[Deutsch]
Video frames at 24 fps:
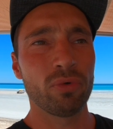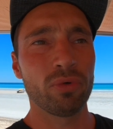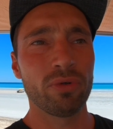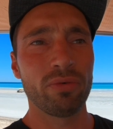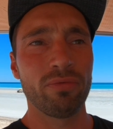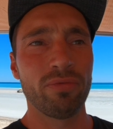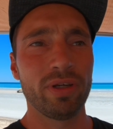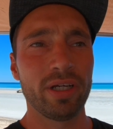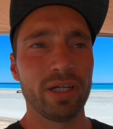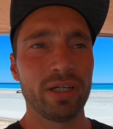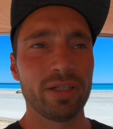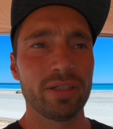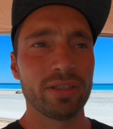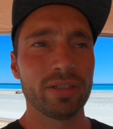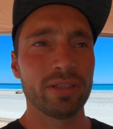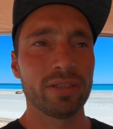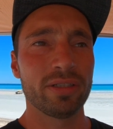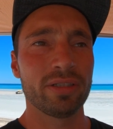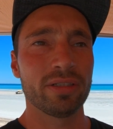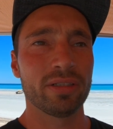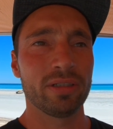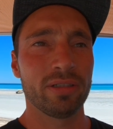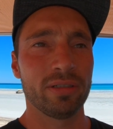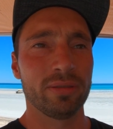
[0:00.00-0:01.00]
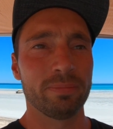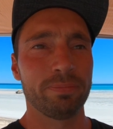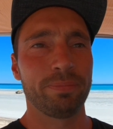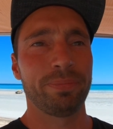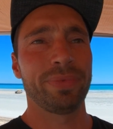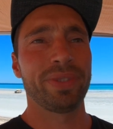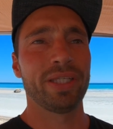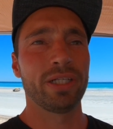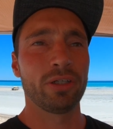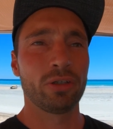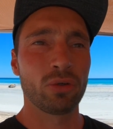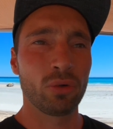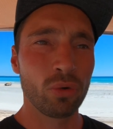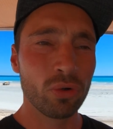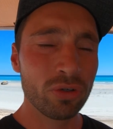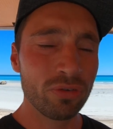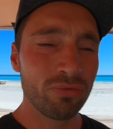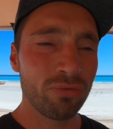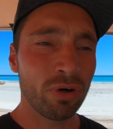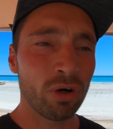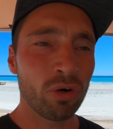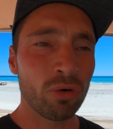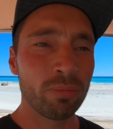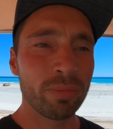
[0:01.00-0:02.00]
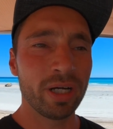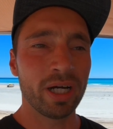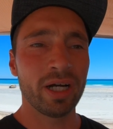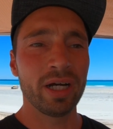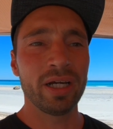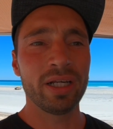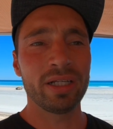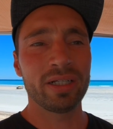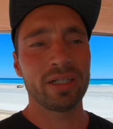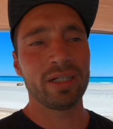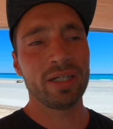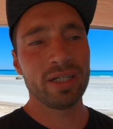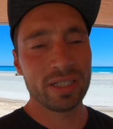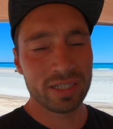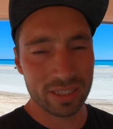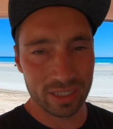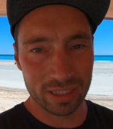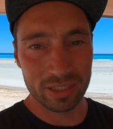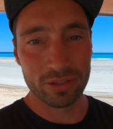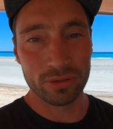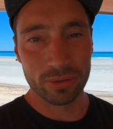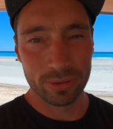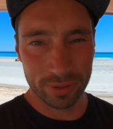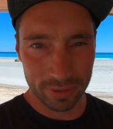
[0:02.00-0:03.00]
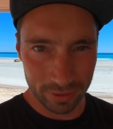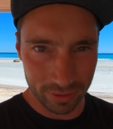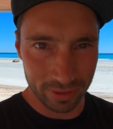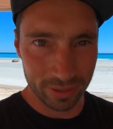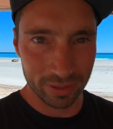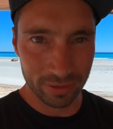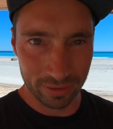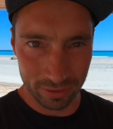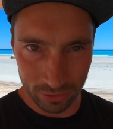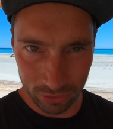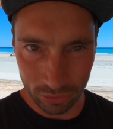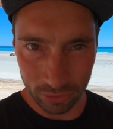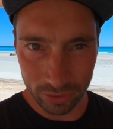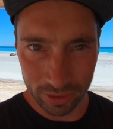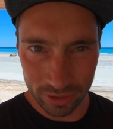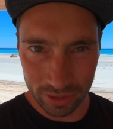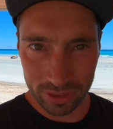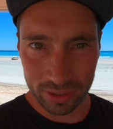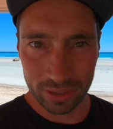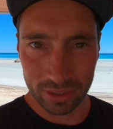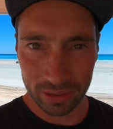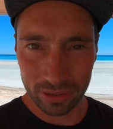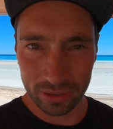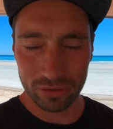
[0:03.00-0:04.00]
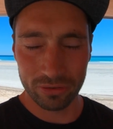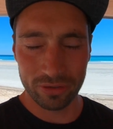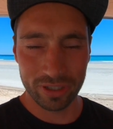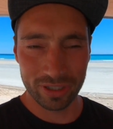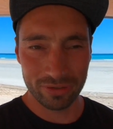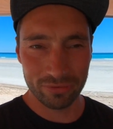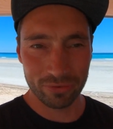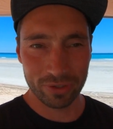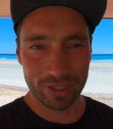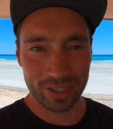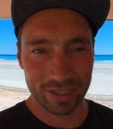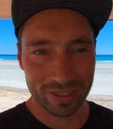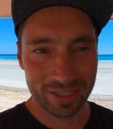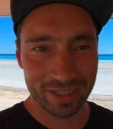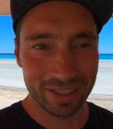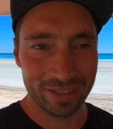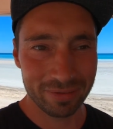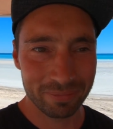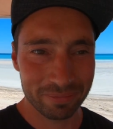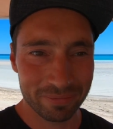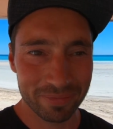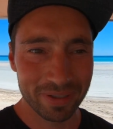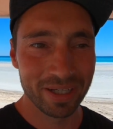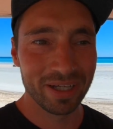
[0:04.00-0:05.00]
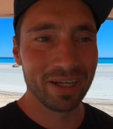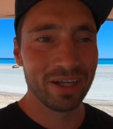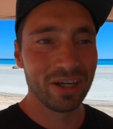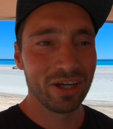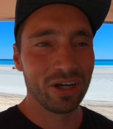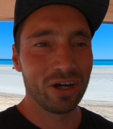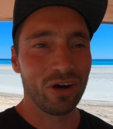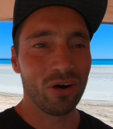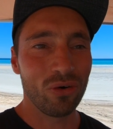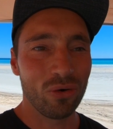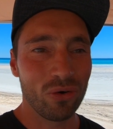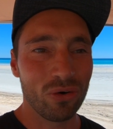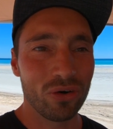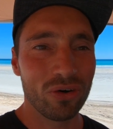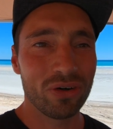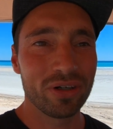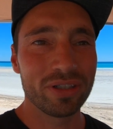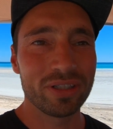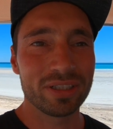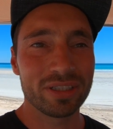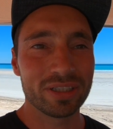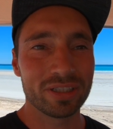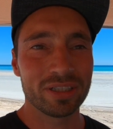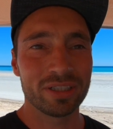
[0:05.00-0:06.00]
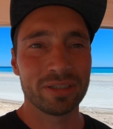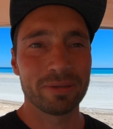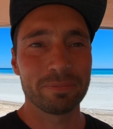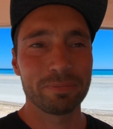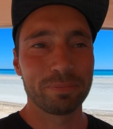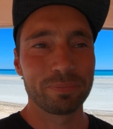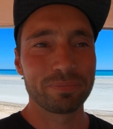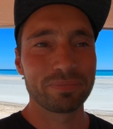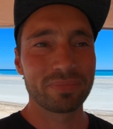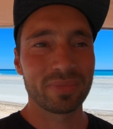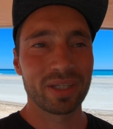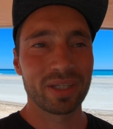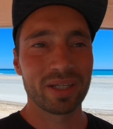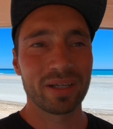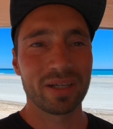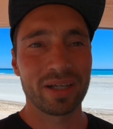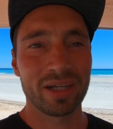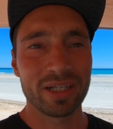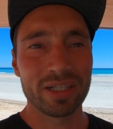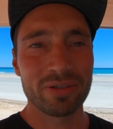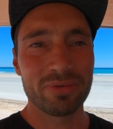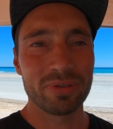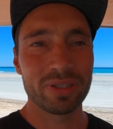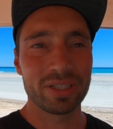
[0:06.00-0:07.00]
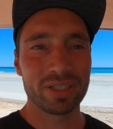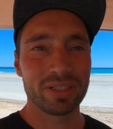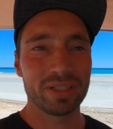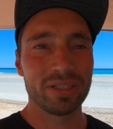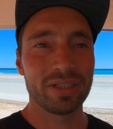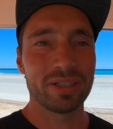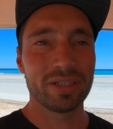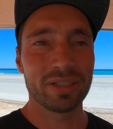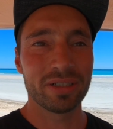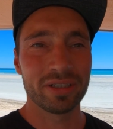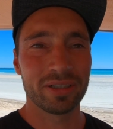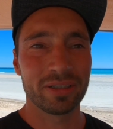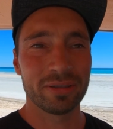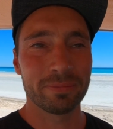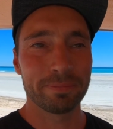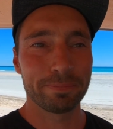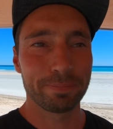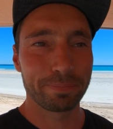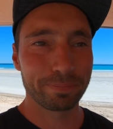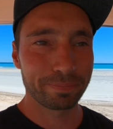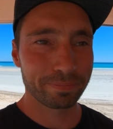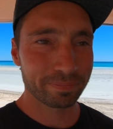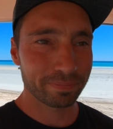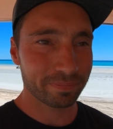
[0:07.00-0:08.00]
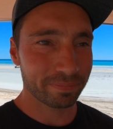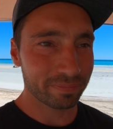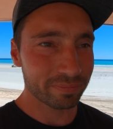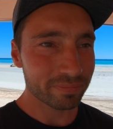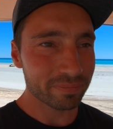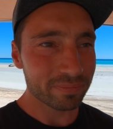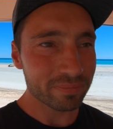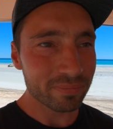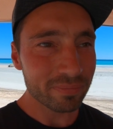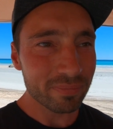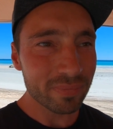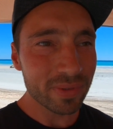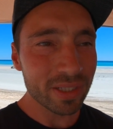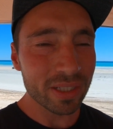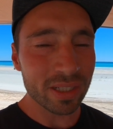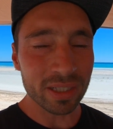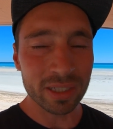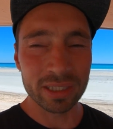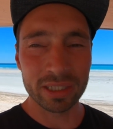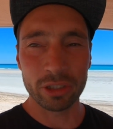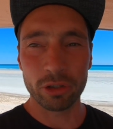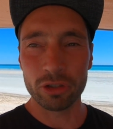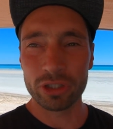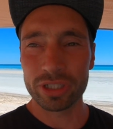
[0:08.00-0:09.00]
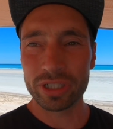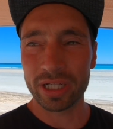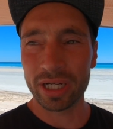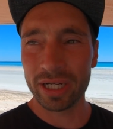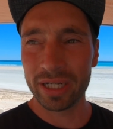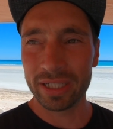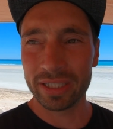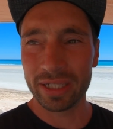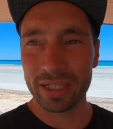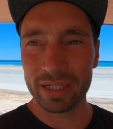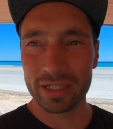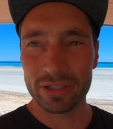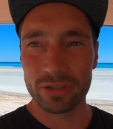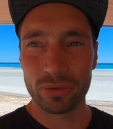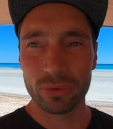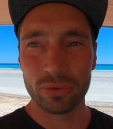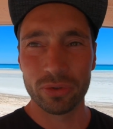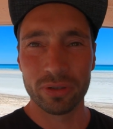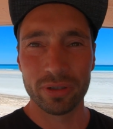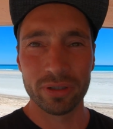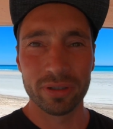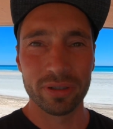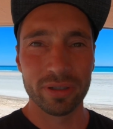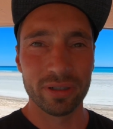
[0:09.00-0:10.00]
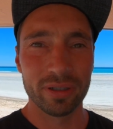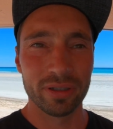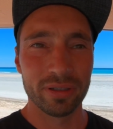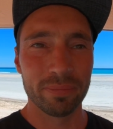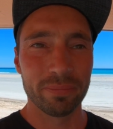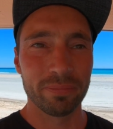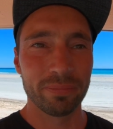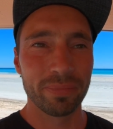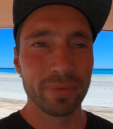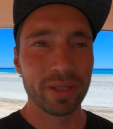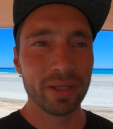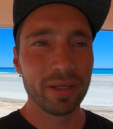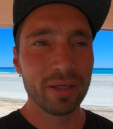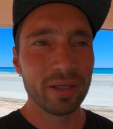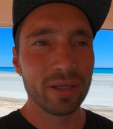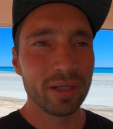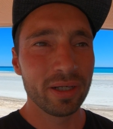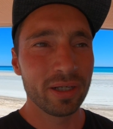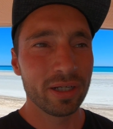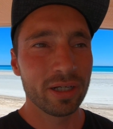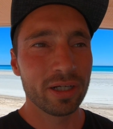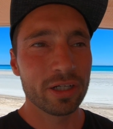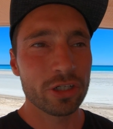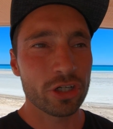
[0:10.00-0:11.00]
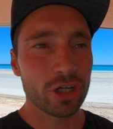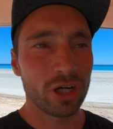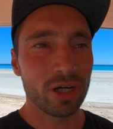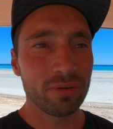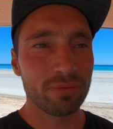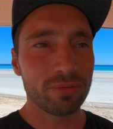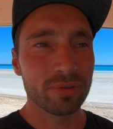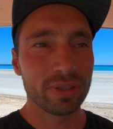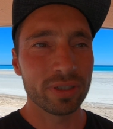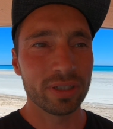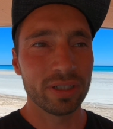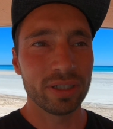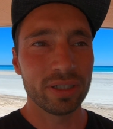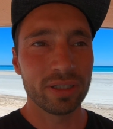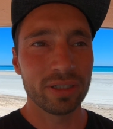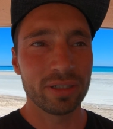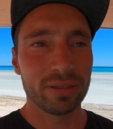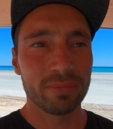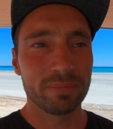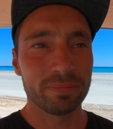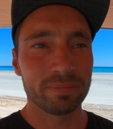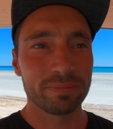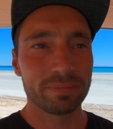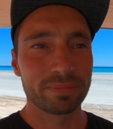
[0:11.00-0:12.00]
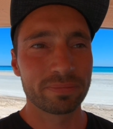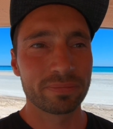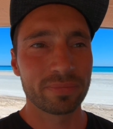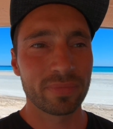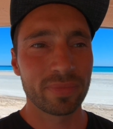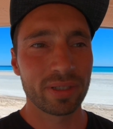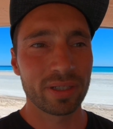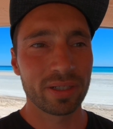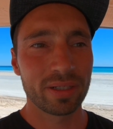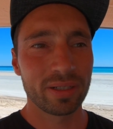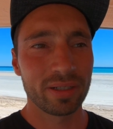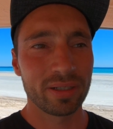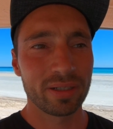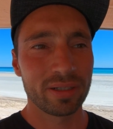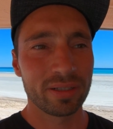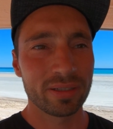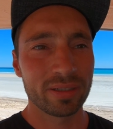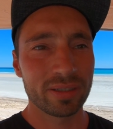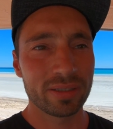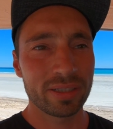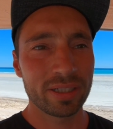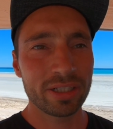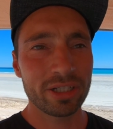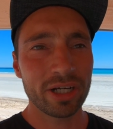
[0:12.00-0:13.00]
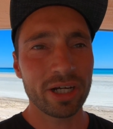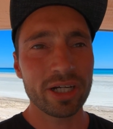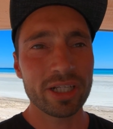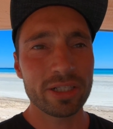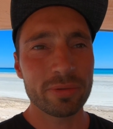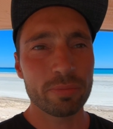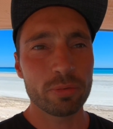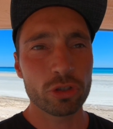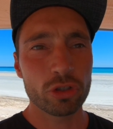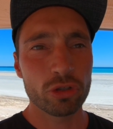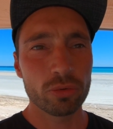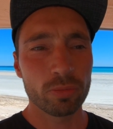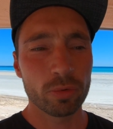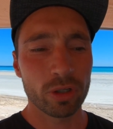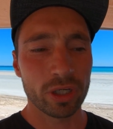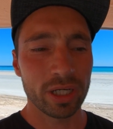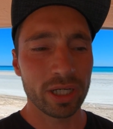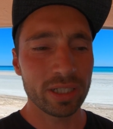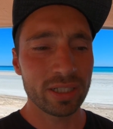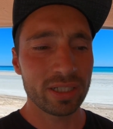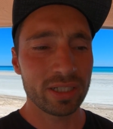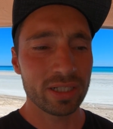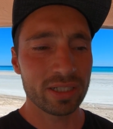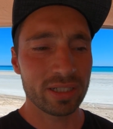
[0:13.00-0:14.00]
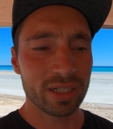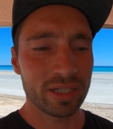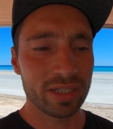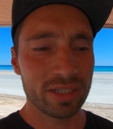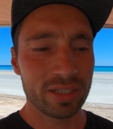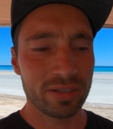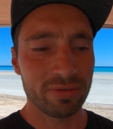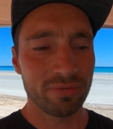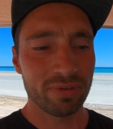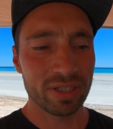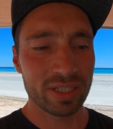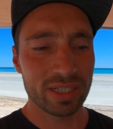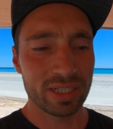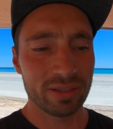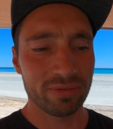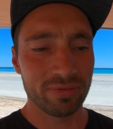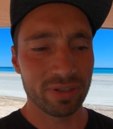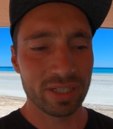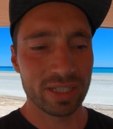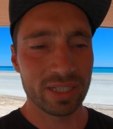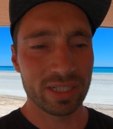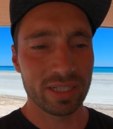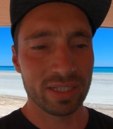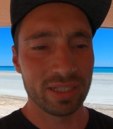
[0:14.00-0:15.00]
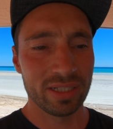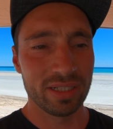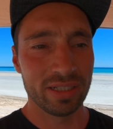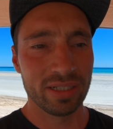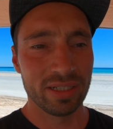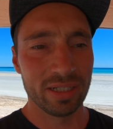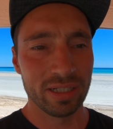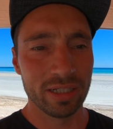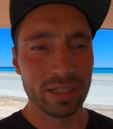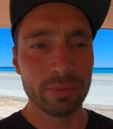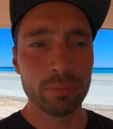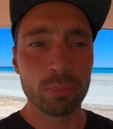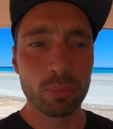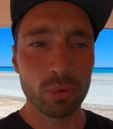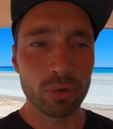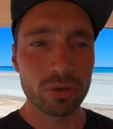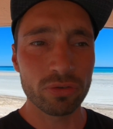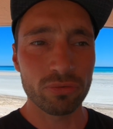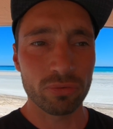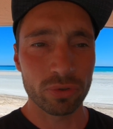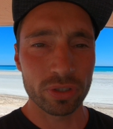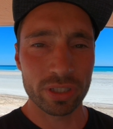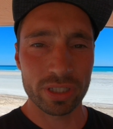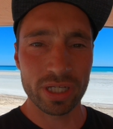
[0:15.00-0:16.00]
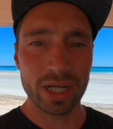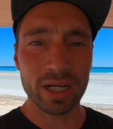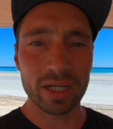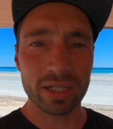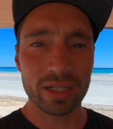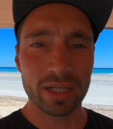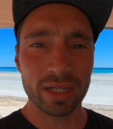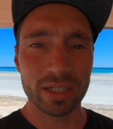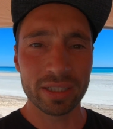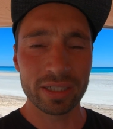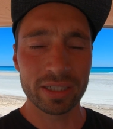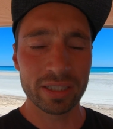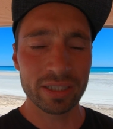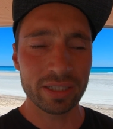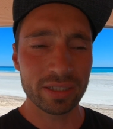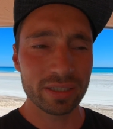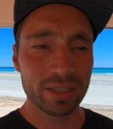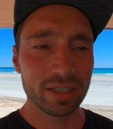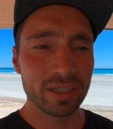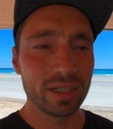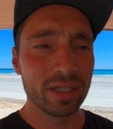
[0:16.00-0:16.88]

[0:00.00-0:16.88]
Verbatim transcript: wohnen werdet, ähm, den Grund, warum ihr einreist, also hier Tourist auf jeden Fall angeben. Und ähm, ganz wichtig, ähm, da Australien ja so ähm, scharfe Sicherheitsbestimmungen hat, das heißt, was, was den Import von Sachen angeht,